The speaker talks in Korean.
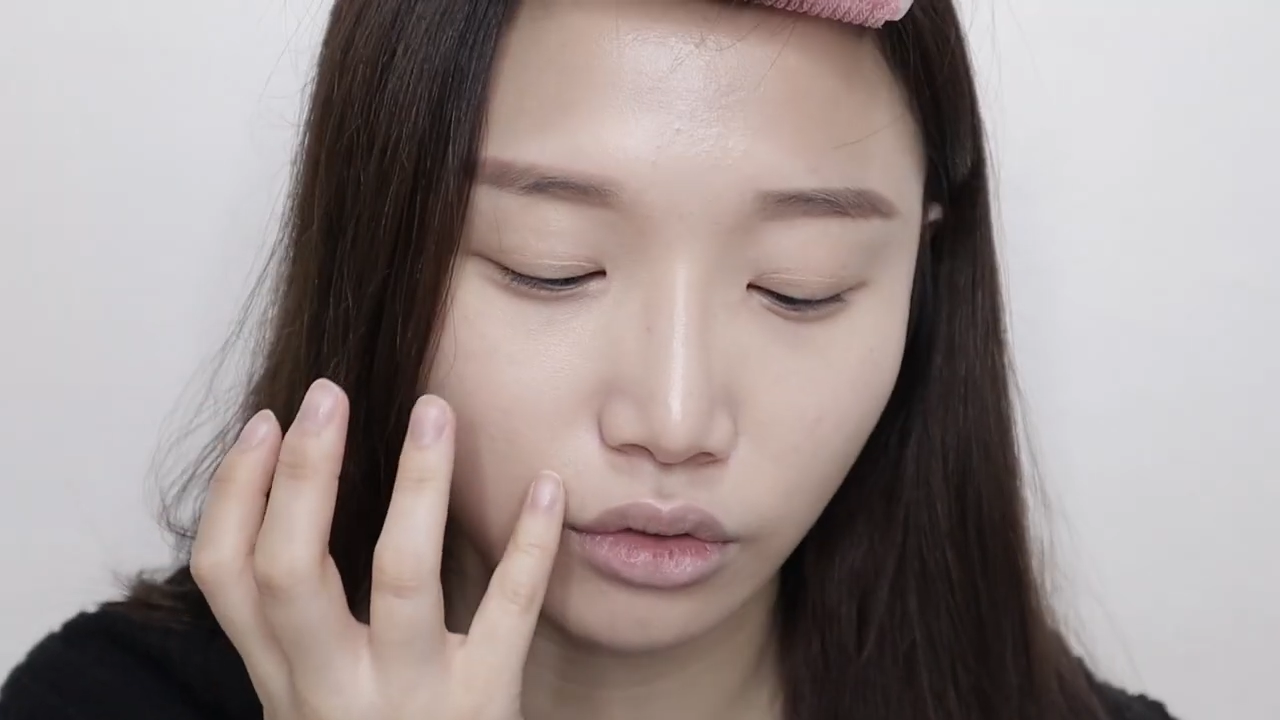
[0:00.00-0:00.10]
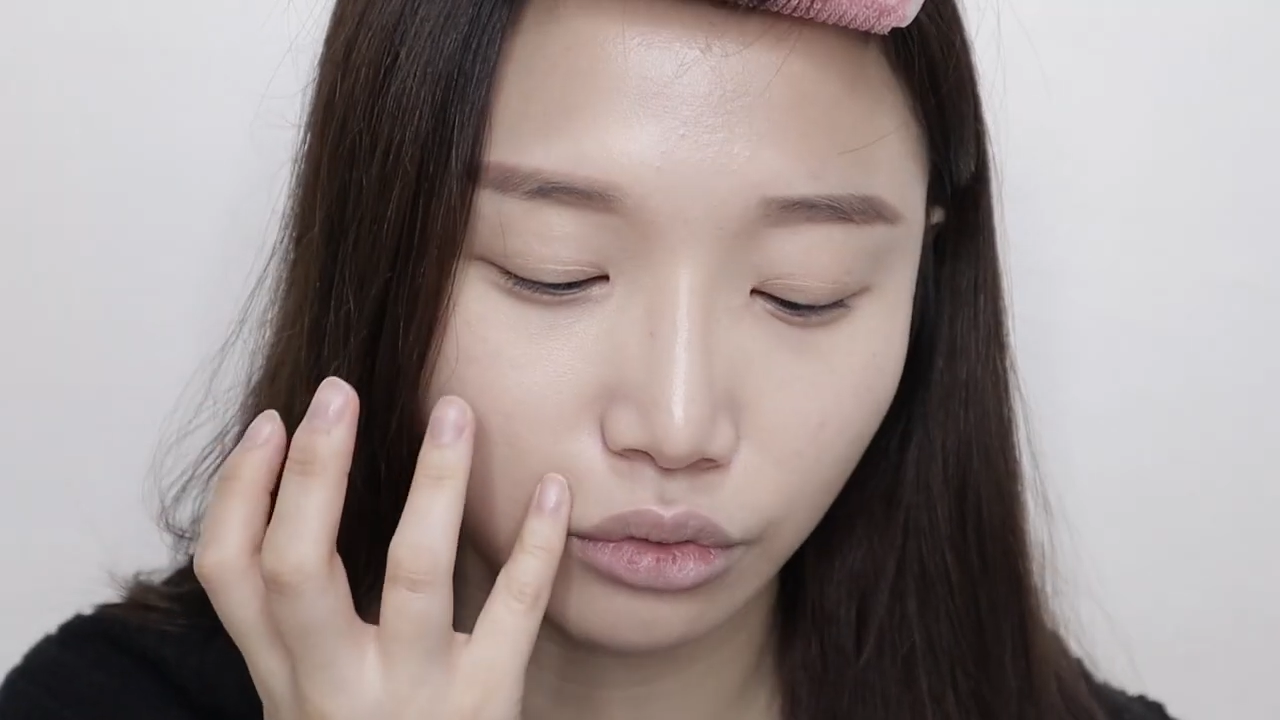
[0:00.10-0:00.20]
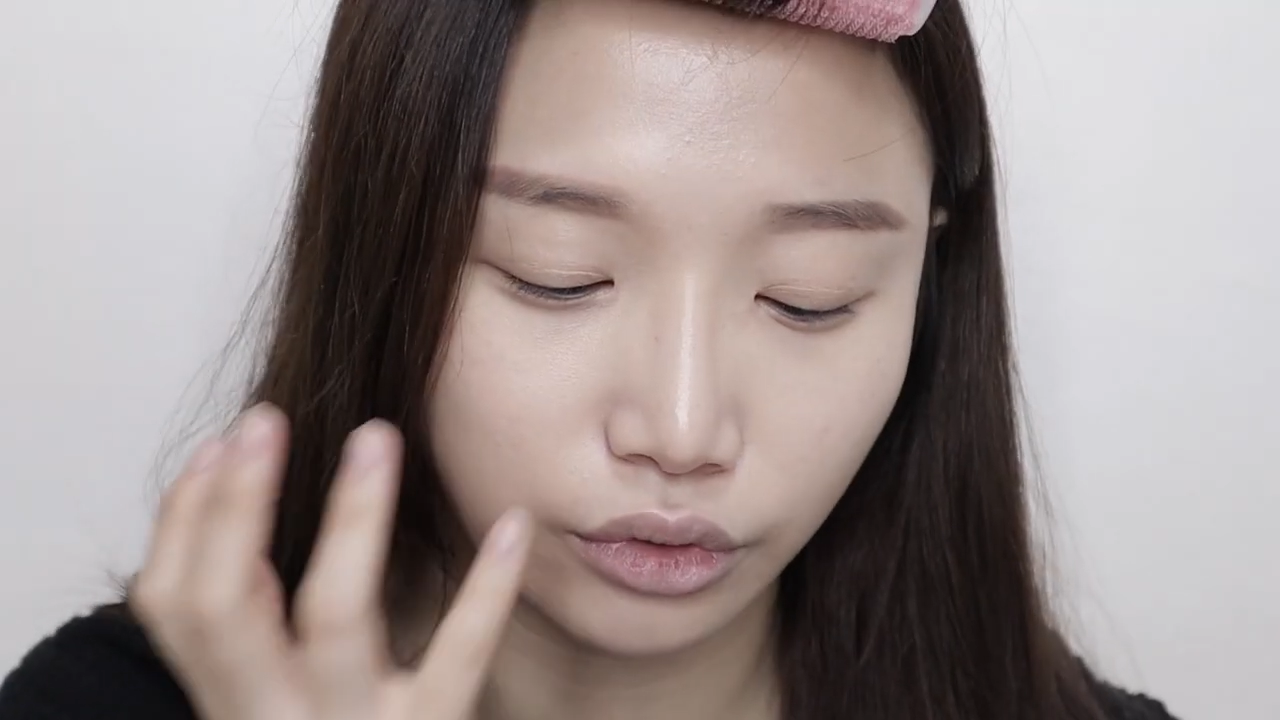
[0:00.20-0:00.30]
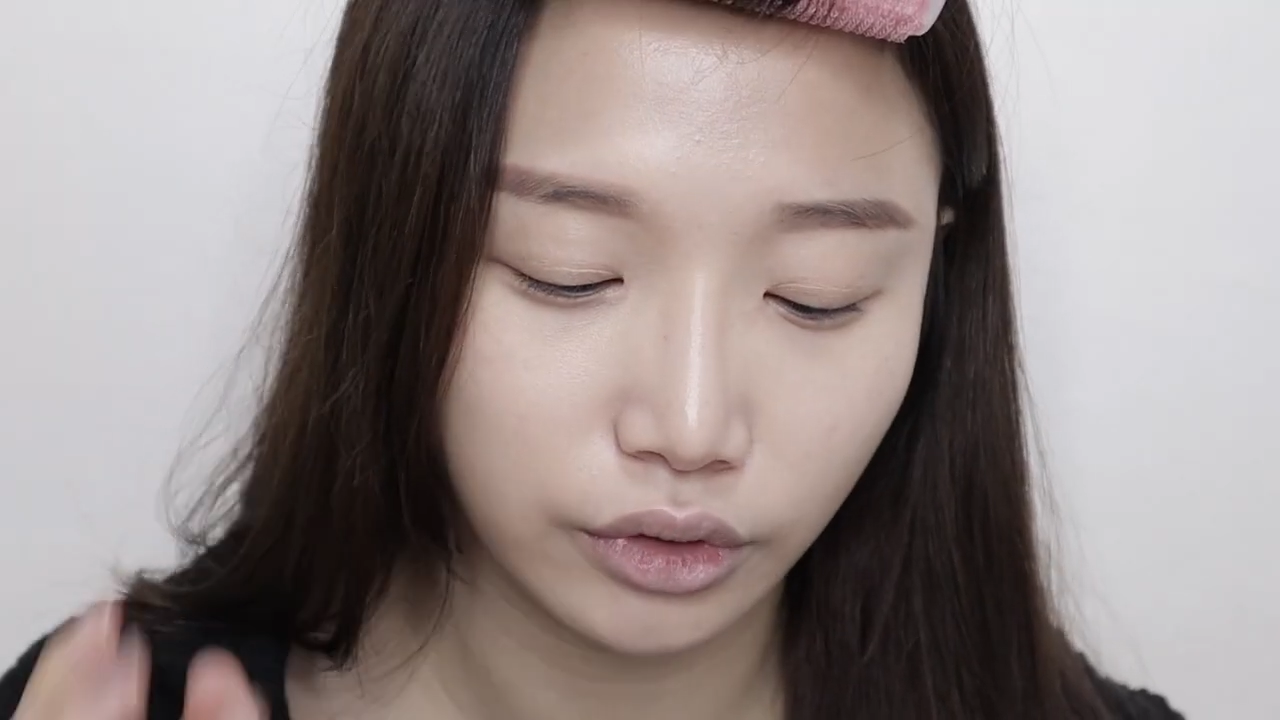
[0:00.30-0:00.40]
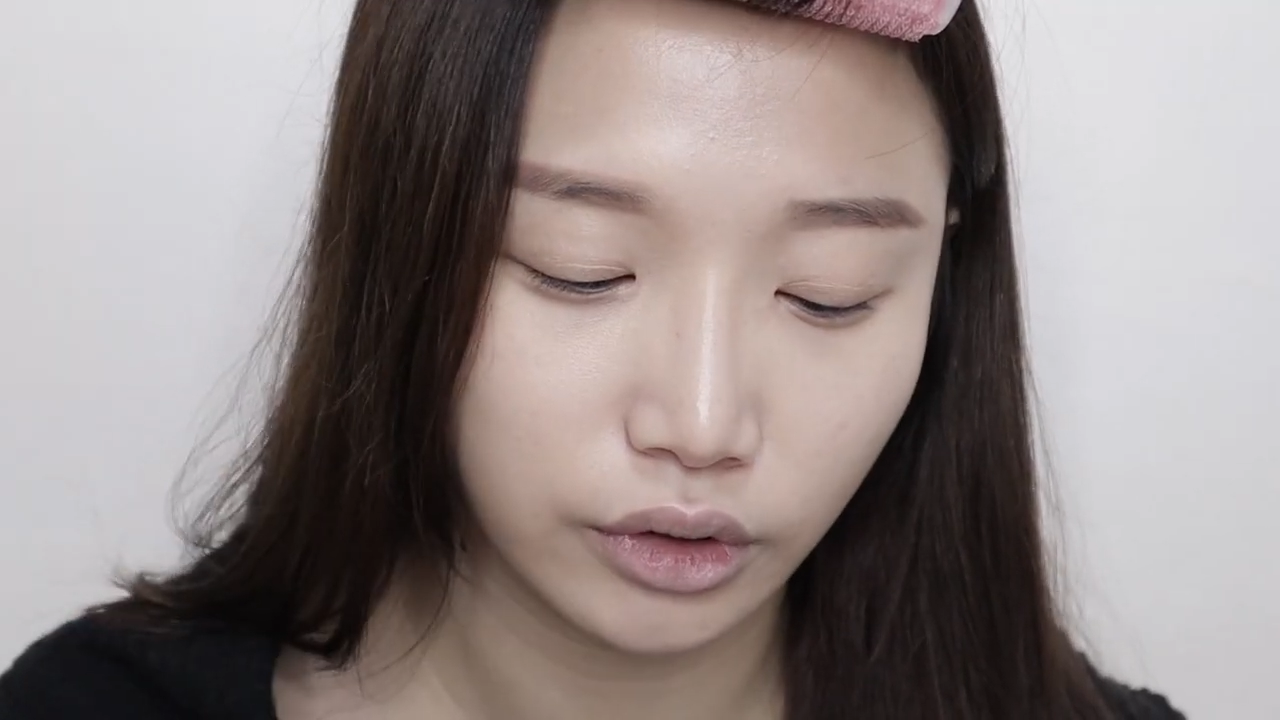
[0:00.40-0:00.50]

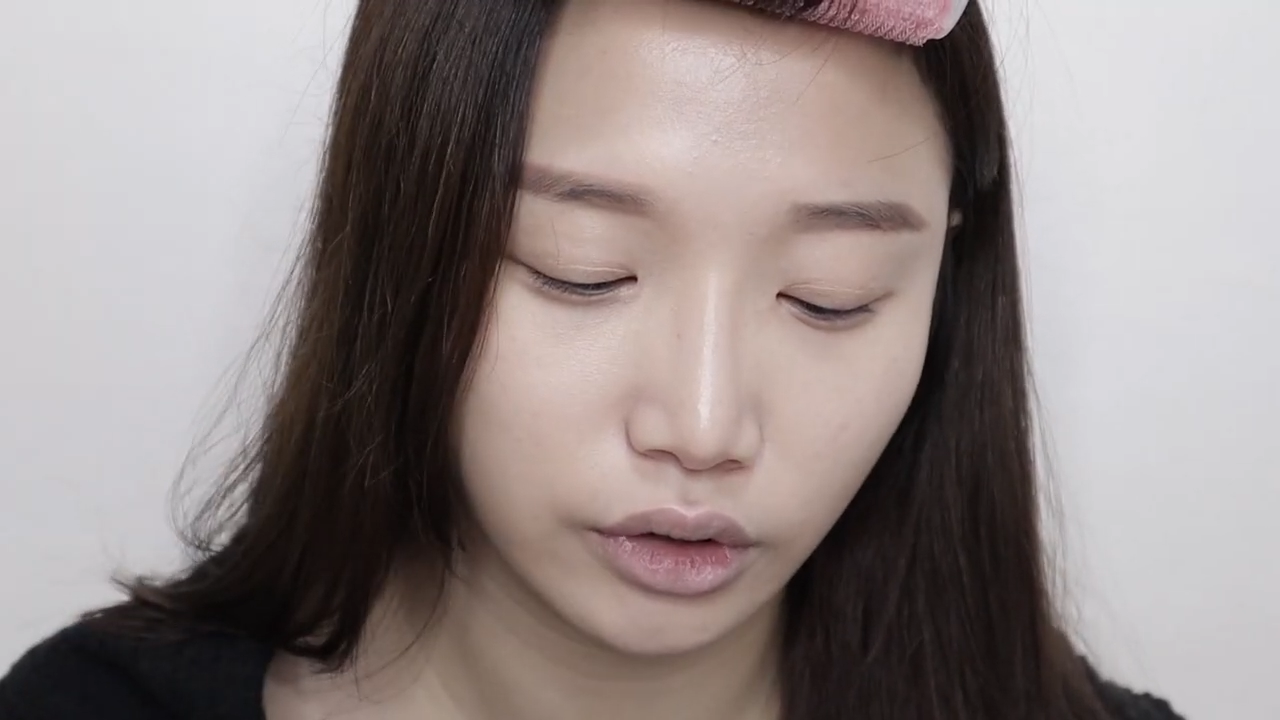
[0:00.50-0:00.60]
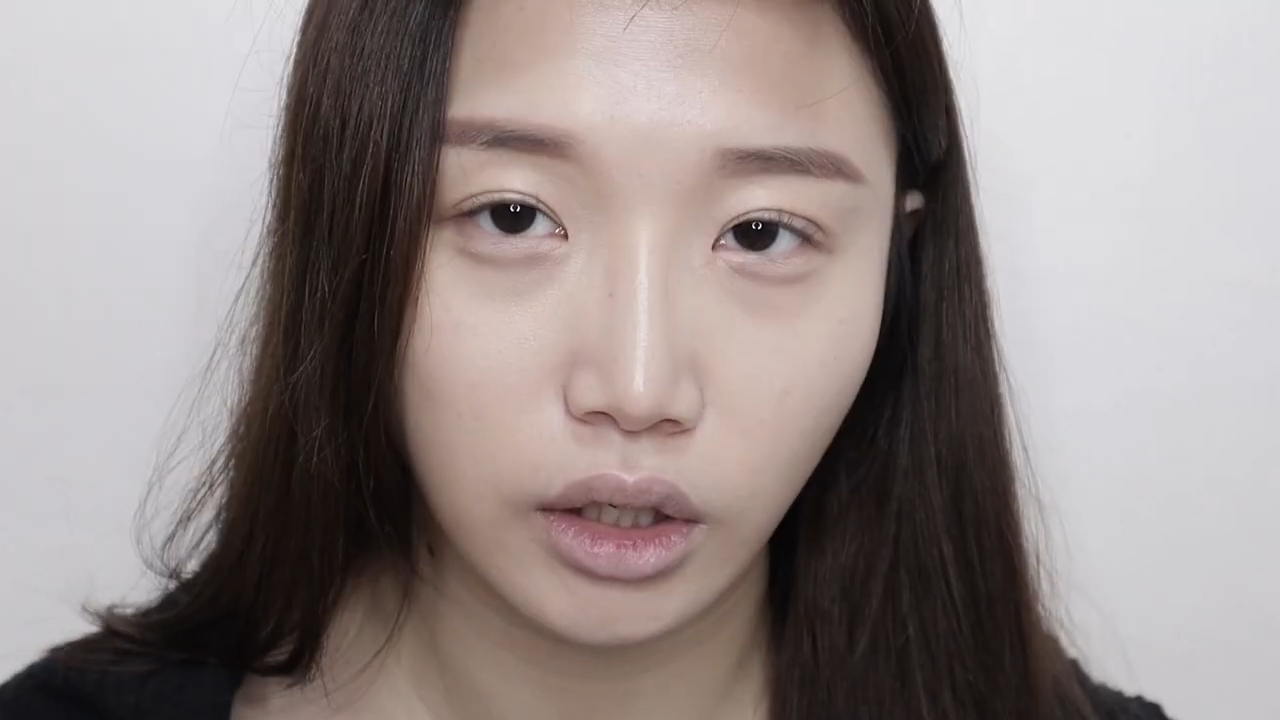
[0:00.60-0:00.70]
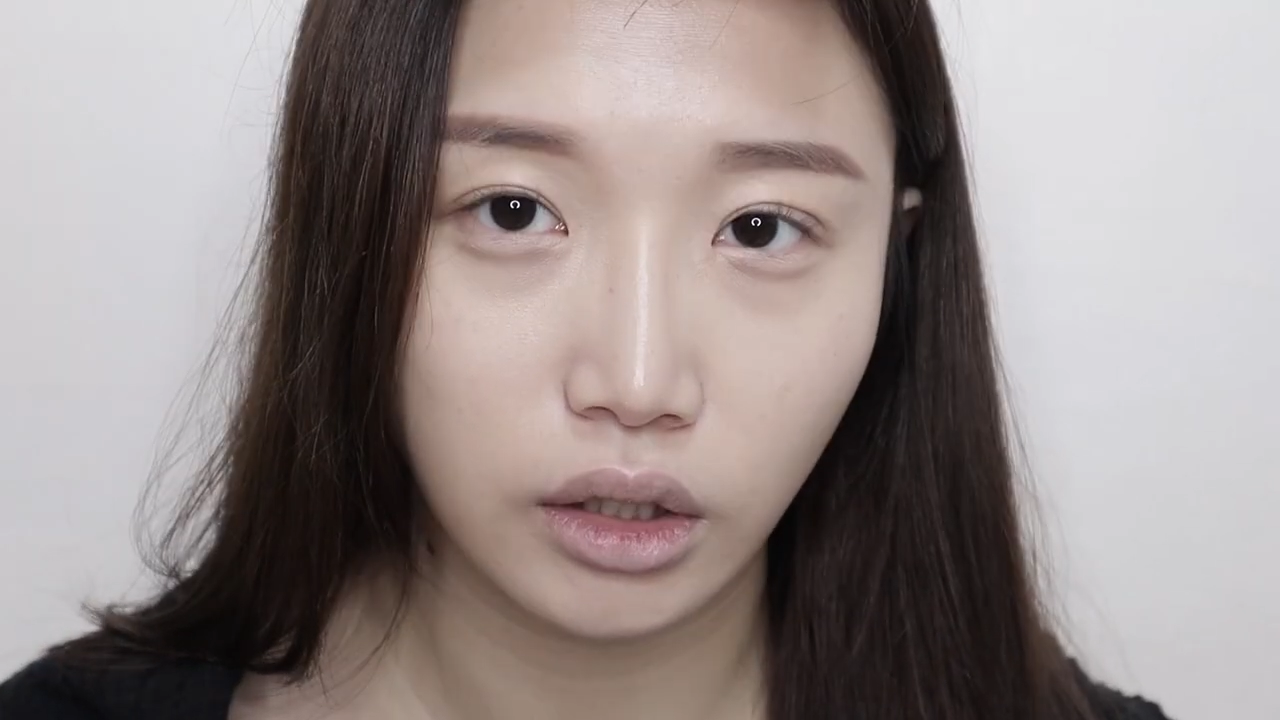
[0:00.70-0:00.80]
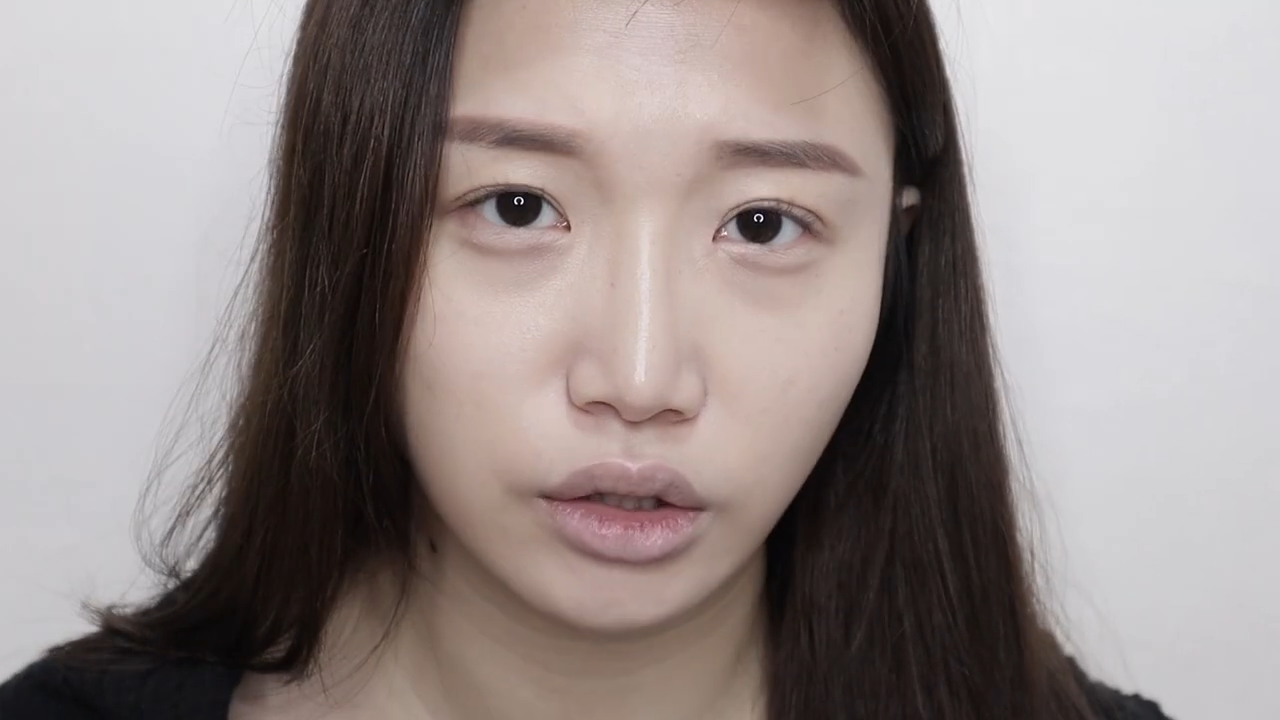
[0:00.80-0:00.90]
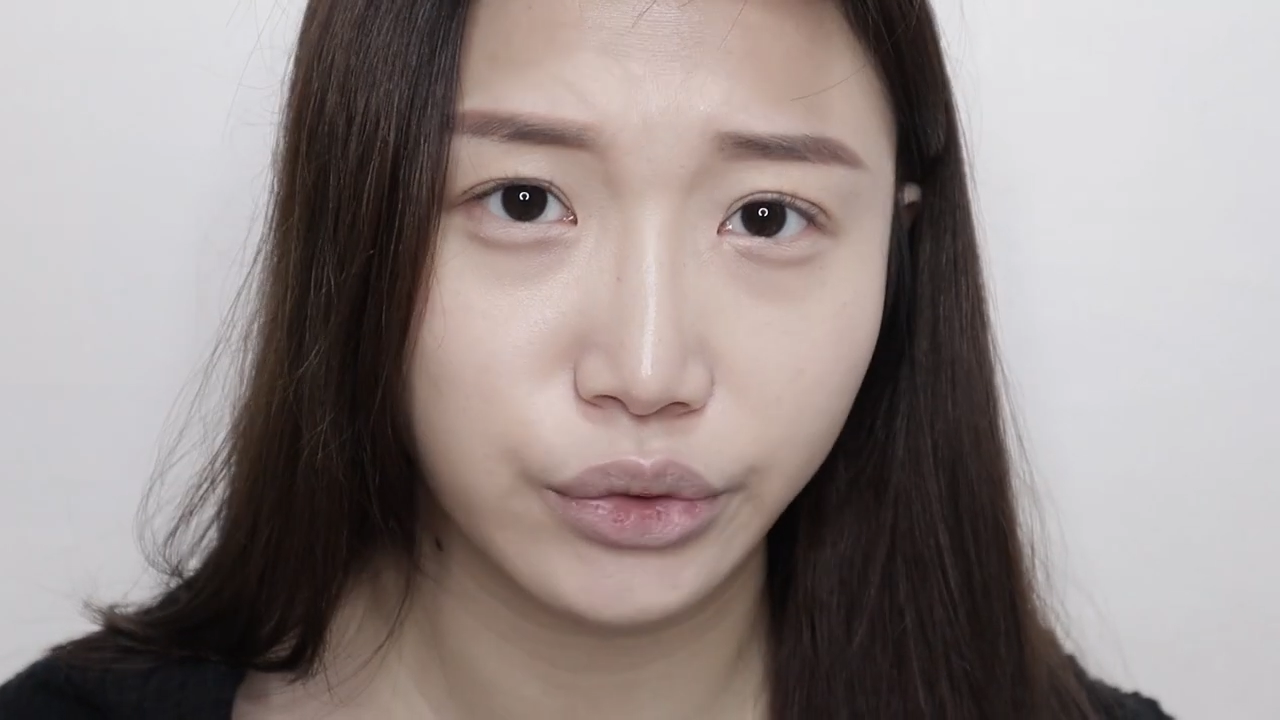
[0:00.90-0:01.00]
오늘 약간